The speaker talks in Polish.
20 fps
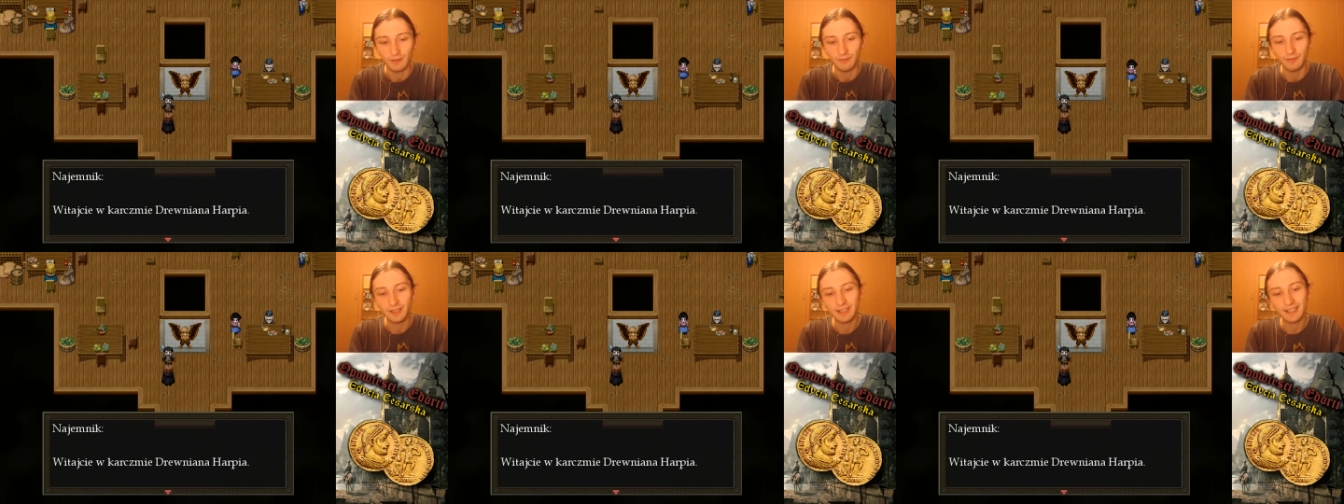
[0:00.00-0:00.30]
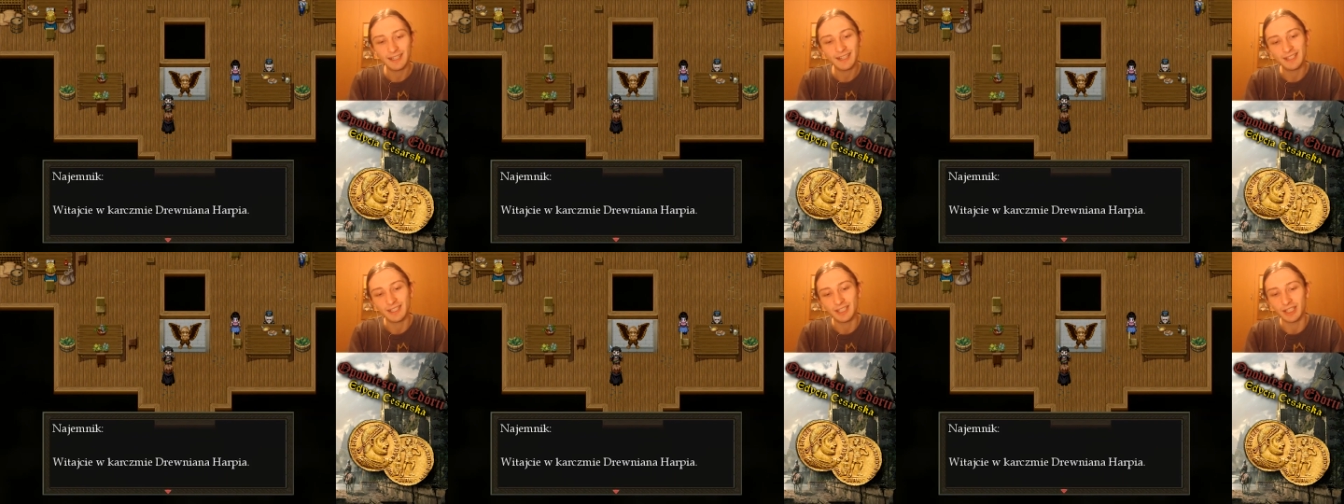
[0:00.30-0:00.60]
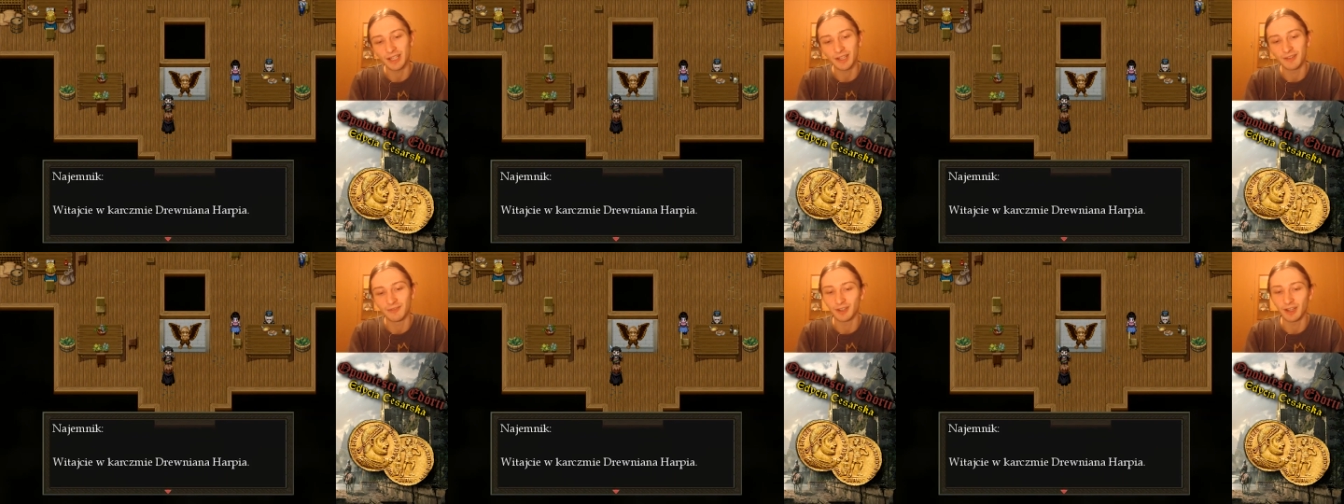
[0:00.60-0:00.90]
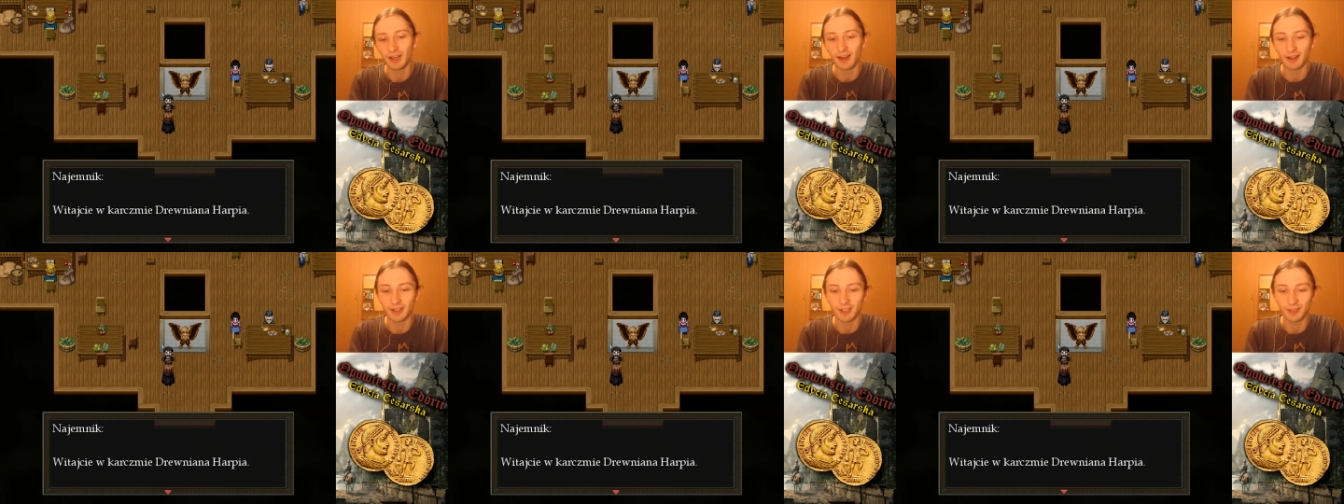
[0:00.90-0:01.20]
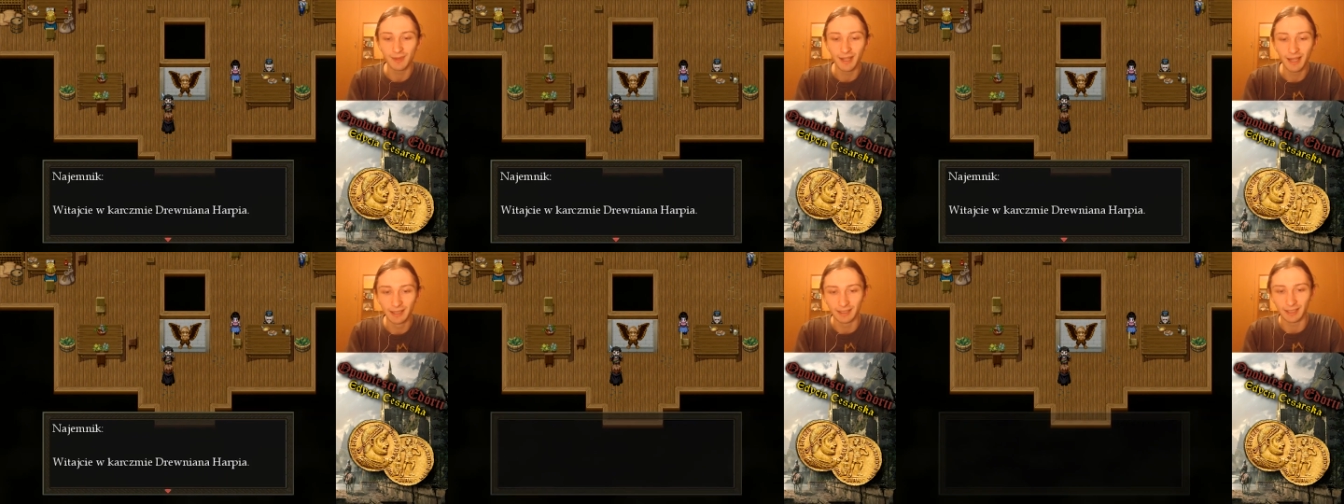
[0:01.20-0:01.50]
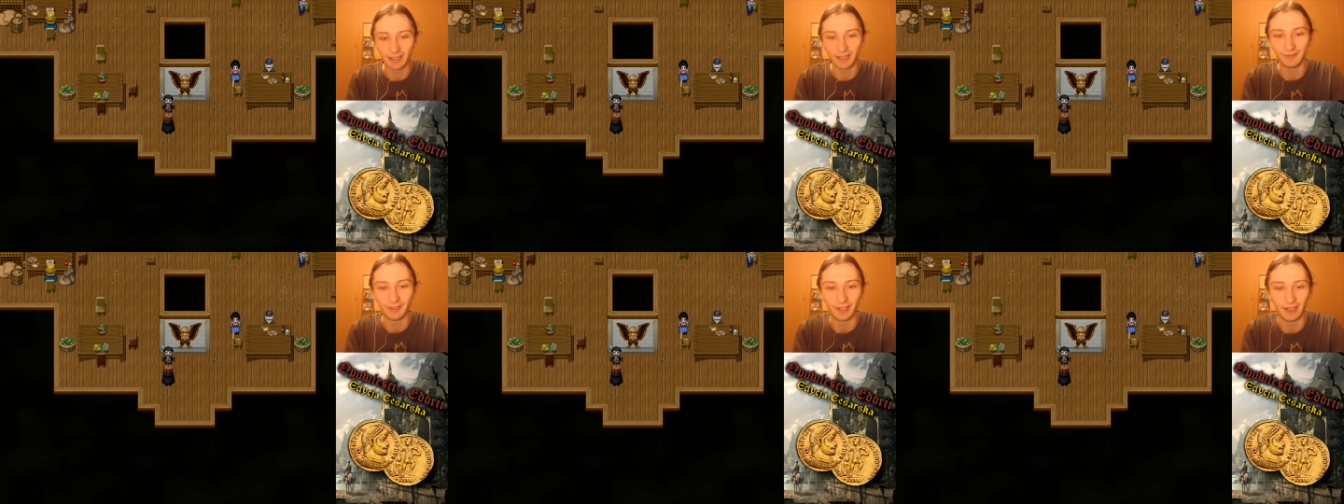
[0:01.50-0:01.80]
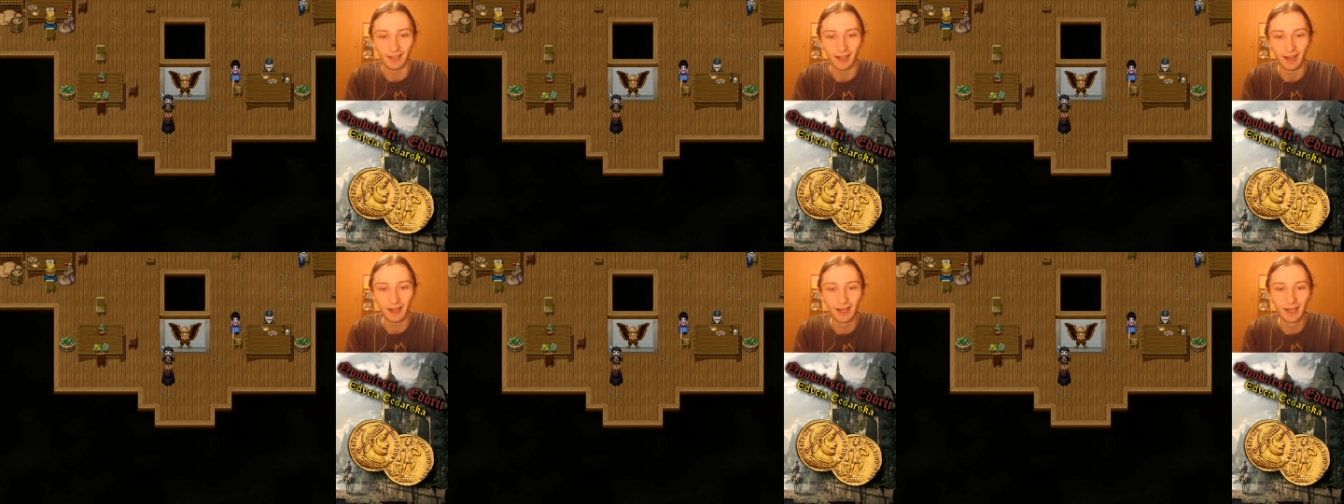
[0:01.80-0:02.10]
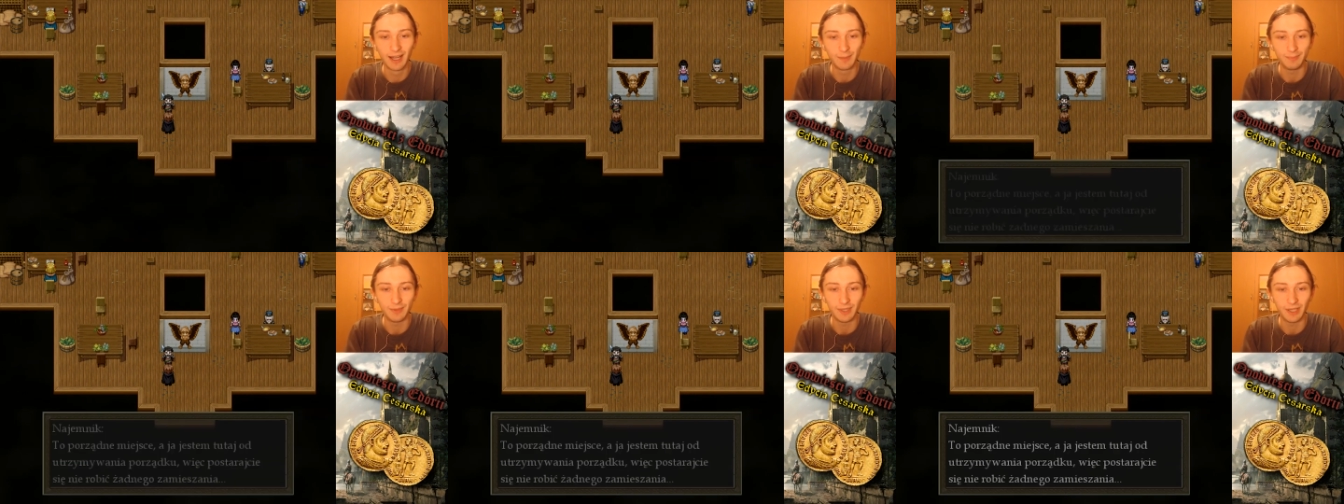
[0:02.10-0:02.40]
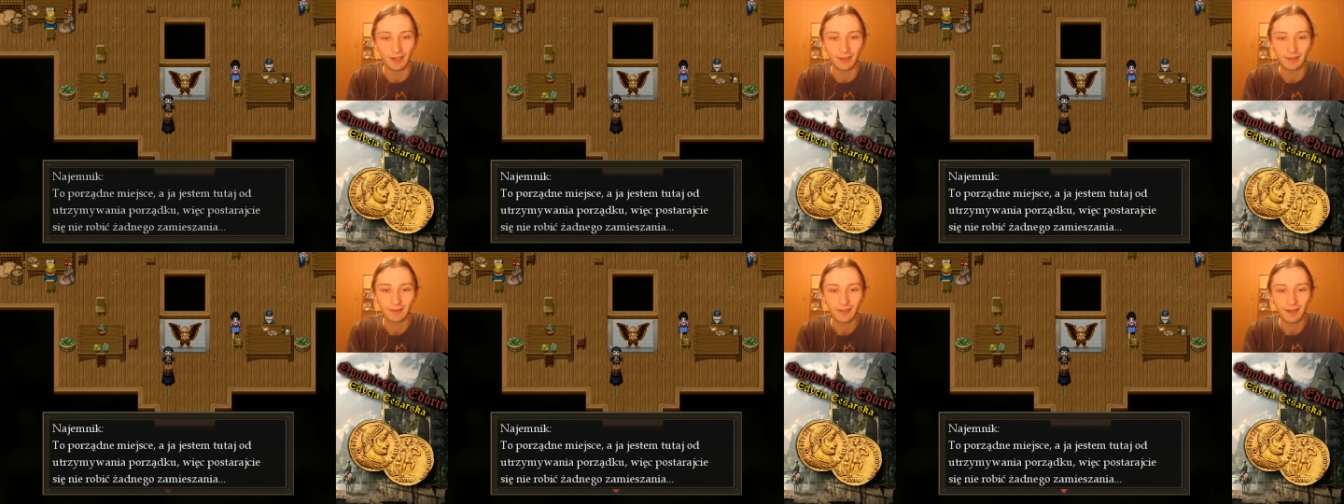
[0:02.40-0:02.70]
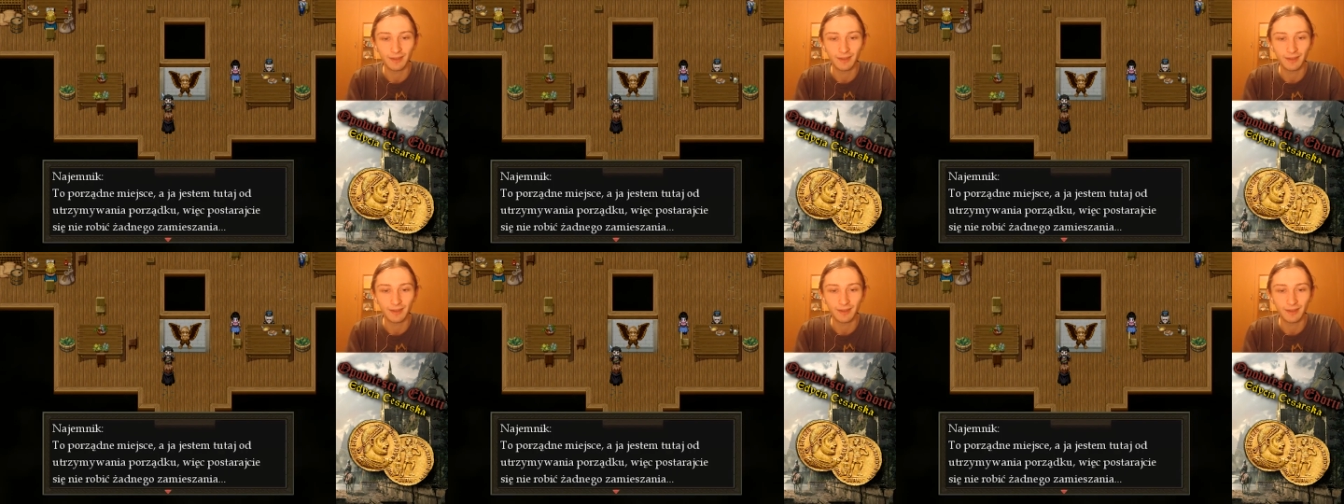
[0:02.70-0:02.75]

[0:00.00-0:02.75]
Witajcie w karczmie drewniana harpia.